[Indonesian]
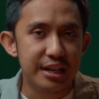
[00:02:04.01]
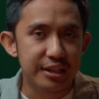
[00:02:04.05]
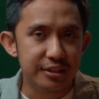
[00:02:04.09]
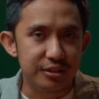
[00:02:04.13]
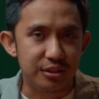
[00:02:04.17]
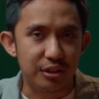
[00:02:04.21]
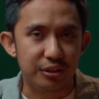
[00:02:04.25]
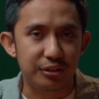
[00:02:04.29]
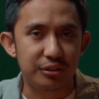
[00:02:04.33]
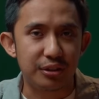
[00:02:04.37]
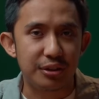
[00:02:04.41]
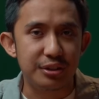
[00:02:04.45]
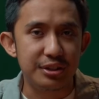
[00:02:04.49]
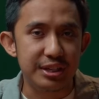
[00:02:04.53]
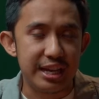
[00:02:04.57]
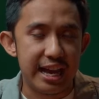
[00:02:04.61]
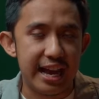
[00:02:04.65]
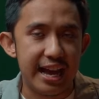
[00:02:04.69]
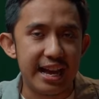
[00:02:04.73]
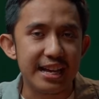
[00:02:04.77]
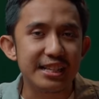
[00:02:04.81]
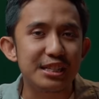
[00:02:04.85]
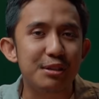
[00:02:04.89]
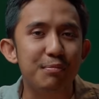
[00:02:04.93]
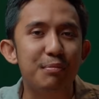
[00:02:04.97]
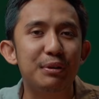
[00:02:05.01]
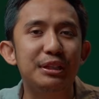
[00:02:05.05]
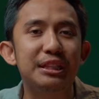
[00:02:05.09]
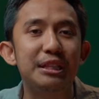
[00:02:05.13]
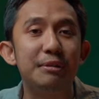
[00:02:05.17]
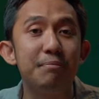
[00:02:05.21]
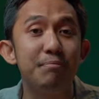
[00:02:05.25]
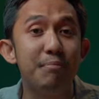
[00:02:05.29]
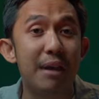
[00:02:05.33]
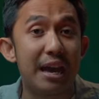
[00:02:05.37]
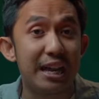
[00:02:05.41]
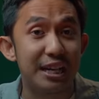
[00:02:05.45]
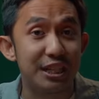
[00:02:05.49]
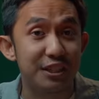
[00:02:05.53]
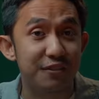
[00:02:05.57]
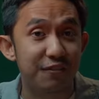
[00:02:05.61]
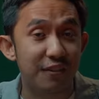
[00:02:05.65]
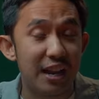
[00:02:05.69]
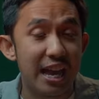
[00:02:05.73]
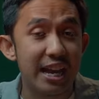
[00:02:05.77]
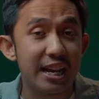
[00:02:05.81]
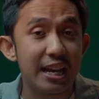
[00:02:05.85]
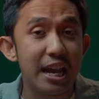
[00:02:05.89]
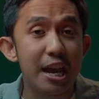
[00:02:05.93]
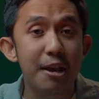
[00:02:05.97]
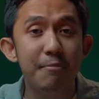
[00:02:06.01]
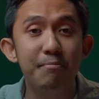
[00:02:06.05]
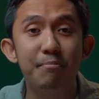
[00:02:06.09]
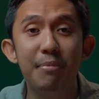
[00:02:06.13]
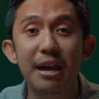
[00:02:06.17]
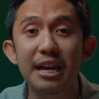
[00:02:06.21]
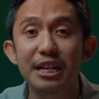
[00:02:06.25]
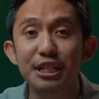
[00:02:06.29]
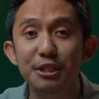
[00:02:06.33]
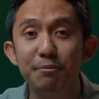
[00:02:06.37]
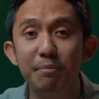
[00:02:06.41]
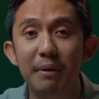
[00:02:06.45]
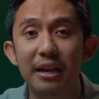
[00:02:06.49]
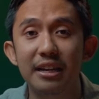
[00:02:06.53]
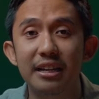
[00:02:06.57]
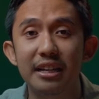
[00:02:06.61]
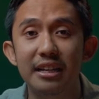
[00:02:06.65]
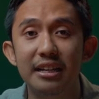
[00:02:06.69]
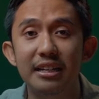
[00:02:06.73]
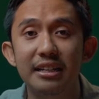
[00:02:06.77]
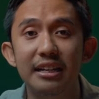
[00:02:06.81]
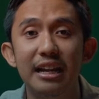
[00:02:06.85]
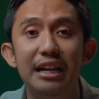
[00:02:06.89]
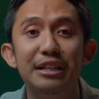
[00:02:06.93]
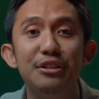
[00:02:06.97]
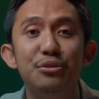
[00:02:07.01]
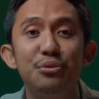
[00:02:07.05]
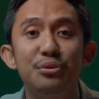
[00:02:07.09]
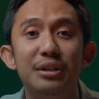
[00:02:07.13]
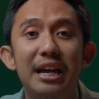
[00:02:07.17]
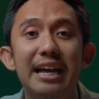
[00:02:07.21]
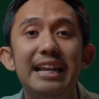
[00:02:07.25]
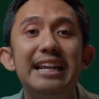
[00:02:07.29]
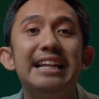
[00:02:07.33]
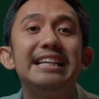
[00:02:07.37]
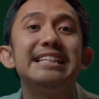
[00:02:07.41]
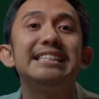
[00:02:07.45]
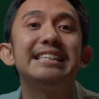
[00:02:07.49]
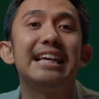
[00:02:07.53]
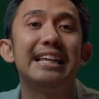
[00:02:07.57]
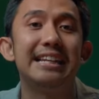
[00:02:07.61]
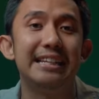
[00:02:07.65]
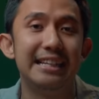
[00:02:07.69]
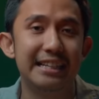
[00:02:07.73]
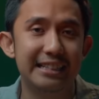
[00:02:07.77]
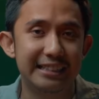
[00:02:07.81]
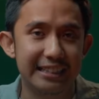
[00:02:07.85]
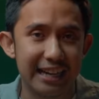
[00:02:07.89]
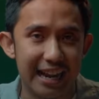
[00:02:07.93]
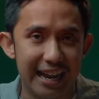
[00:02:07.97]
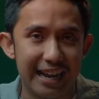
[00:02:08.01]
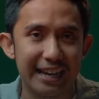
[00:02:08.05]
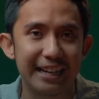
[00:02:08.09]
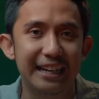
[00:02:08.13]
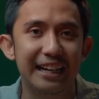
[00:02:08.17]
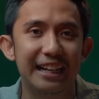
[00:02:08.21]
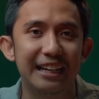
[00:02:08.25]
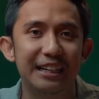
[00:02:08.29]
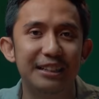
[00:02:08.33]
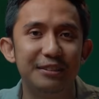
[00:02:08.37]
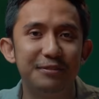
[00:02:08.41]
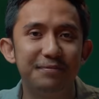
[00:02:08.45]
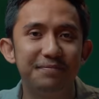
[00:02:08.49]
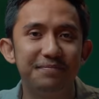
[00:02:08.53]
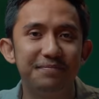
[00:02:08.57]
Contohnya seperti bearish flag, bearish pennant, dan juga descending triangle.